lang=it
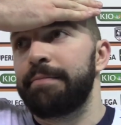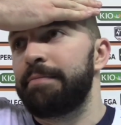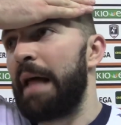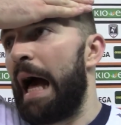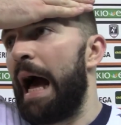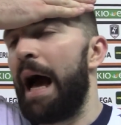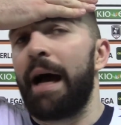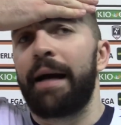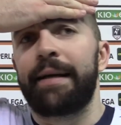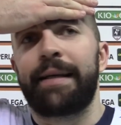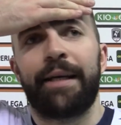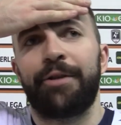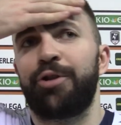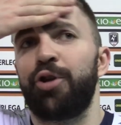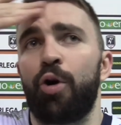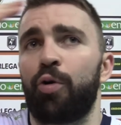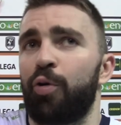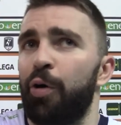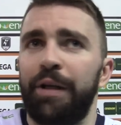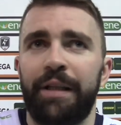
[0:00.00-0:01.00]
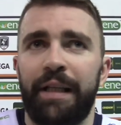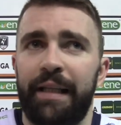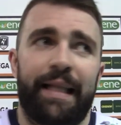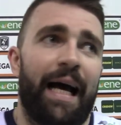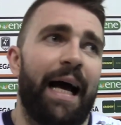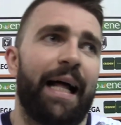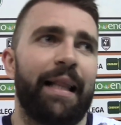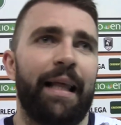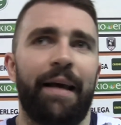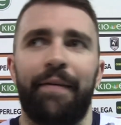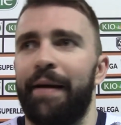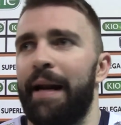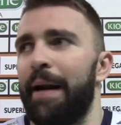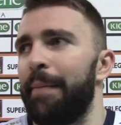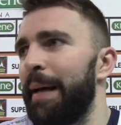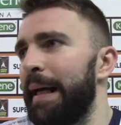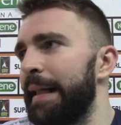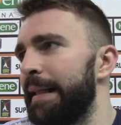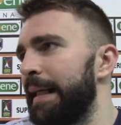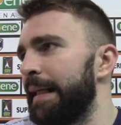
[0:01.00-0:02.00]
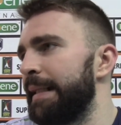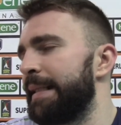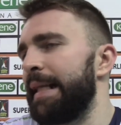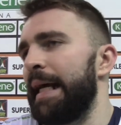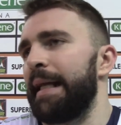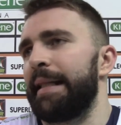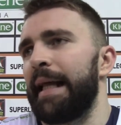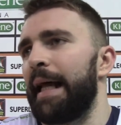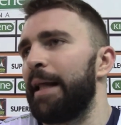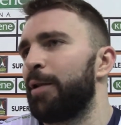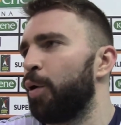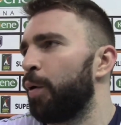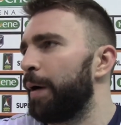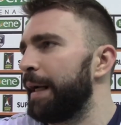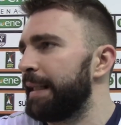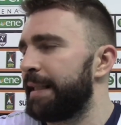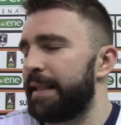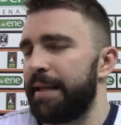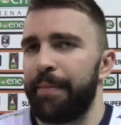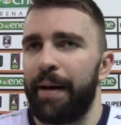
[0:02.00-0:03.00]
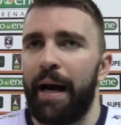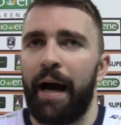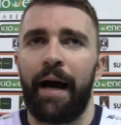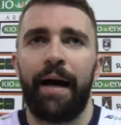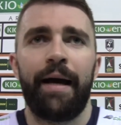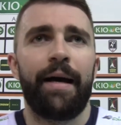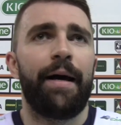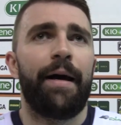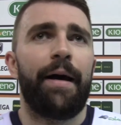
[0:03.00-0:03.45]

da che gioco in Italia, veramente è stata durissima.